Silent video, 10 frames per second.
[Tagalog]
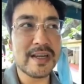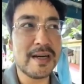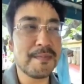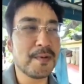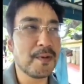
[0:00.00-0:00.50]

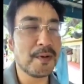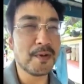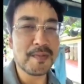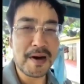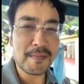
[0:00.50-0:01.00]
kaya po
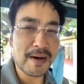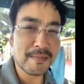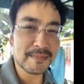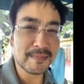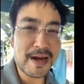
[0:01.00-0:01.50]

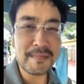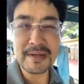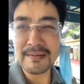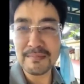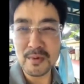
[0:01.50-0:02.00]
humaba,
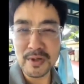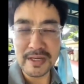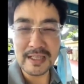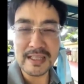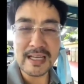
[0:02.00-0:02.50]
humaba ang
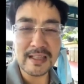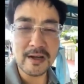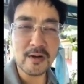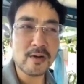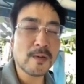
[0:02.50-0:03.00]
buhay ng
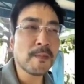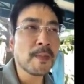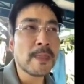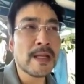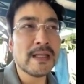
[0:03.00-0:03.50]
tatay ko
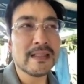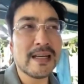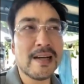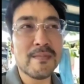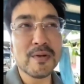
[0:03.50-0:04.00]

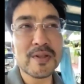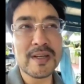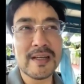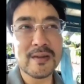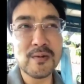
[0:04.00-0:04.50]
dahil po
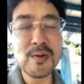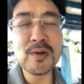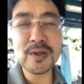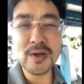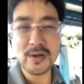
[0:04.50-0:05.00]
sa
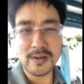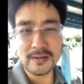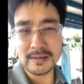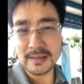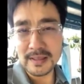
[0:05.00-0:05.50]
tulong nyo.
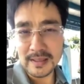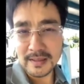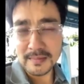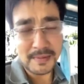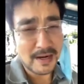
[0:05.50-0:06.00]

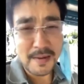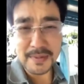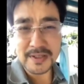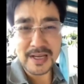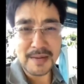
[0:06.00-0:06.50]

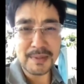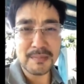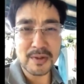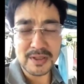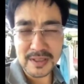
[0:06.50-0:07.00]
Maraming salamat
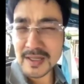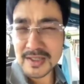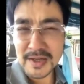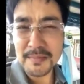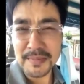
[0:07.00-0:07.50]
po.
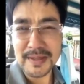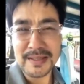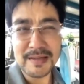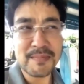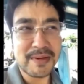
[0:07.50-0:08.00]
At
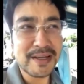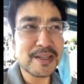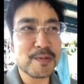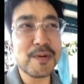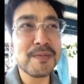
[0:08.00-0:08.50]
syempre, sa
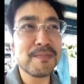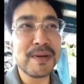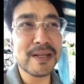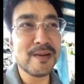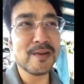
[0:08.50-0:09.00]
prayers po ng
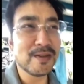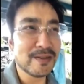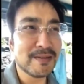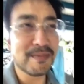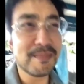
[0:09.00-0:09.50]

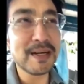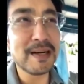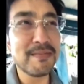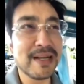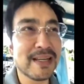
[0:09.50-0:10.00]
Panginoon,
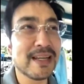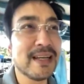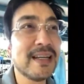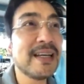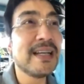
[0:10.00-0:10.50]
paggabay niya.
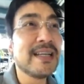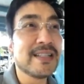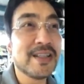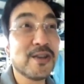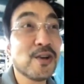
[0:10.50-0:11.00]

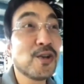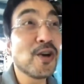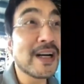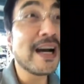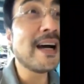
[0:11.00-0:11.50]
Si
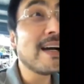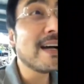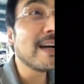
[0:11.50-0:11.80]
Doktora